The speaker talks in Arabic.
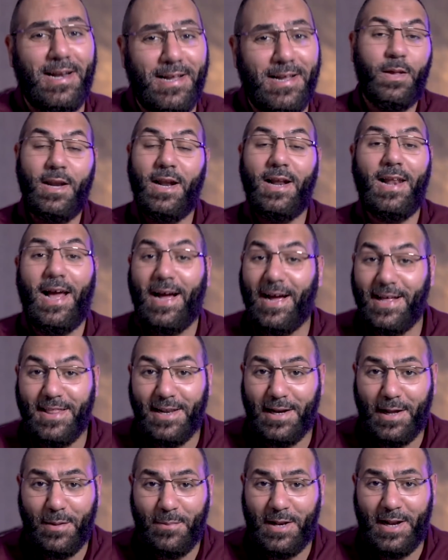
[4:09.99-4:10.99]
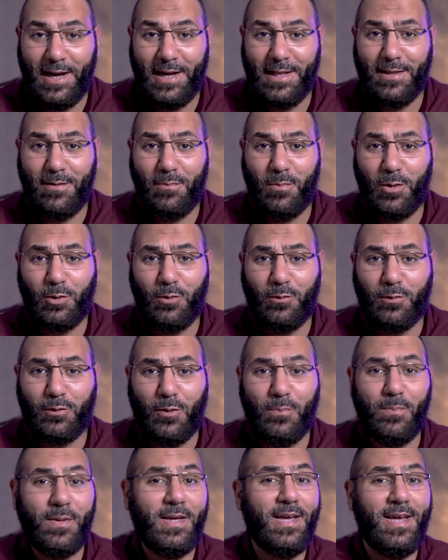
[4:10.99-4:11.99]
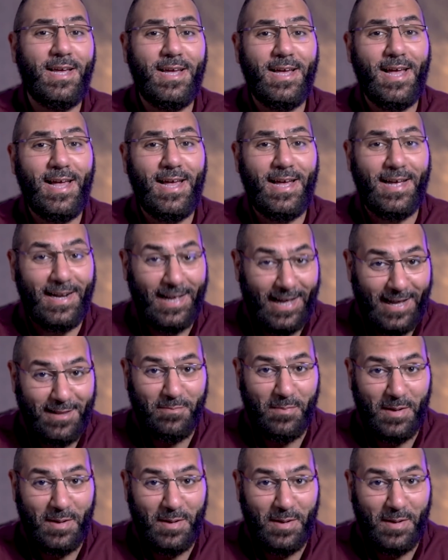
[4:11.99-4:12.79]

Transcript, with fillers: من الحاجات الجميله جدا برضو في التطبيق هي الختمه